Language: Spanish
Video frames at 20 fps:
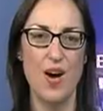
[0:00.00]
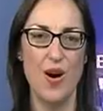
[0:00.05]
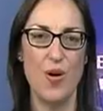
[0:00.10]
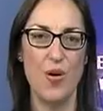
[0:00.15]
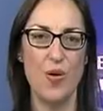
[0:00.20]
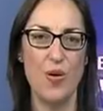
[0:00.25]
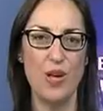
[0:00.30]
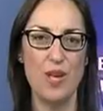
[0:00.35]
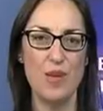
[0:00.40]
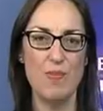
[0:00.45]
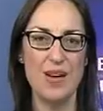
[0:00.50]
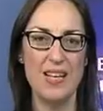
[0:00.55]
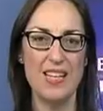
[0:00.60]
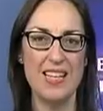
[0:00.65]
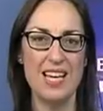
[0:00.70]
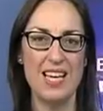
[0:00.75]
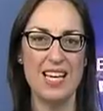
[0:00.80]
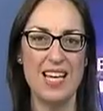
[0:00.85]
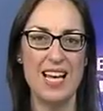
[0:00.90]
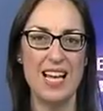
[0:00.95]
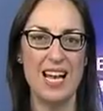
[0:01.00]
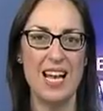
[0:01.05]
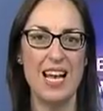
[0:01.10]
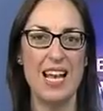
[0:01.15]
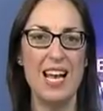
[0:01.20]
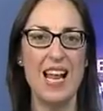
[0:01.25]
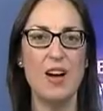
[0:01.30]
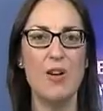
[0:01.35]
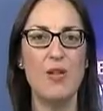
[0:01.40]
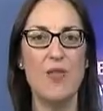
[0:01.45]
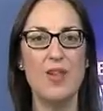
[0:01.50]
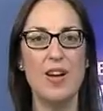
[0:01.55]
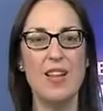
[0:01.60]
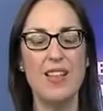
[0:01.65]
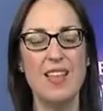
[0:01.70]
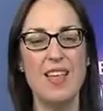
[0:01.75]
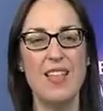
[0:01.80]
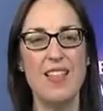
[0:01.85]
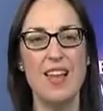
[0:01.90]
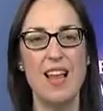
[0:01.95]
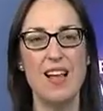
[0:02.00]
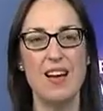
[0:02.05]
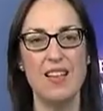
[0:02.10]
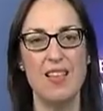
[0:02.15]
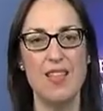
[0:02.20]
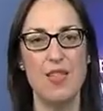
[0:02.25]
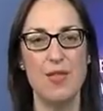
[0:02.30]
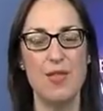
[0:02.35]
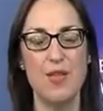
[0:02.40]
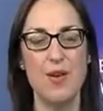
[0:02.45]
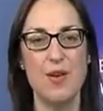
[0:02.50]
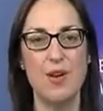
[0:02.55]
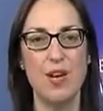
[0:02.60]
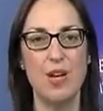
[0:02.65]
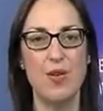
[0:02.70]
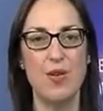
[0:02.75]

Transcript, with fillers: Hoy y mañana la Cofradía de la Redención,